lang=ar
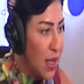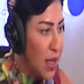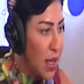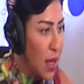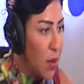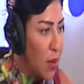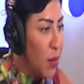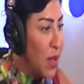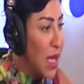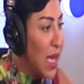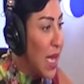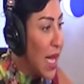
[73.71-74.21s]

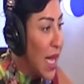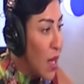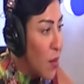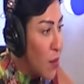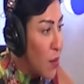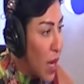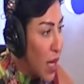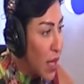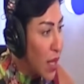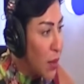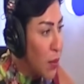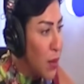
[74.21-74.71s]

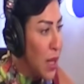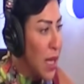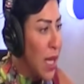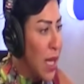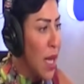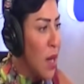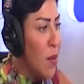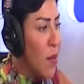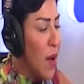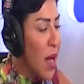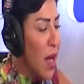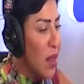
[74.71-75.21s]
بتلائمك بتلائم
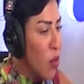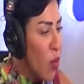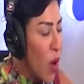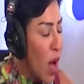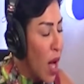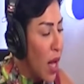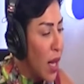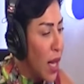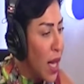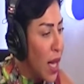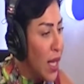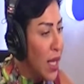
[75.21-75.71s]

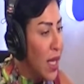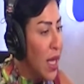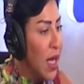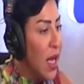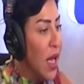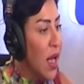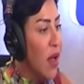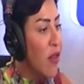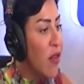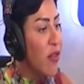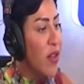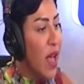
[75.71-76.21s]
أذواقك
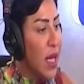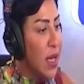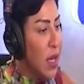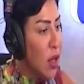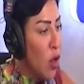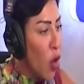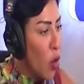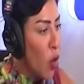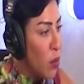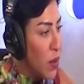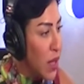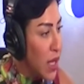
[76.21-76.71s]
فئات
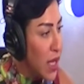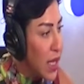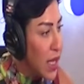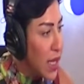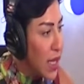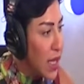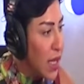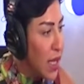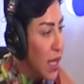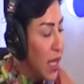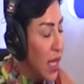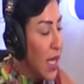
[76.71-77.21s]
العمرية
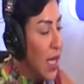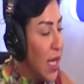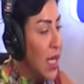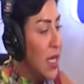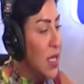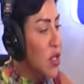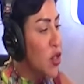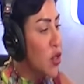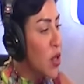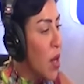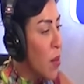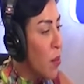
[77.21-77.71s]
كنت
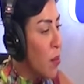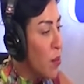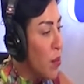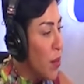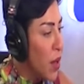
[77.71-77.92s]
شاب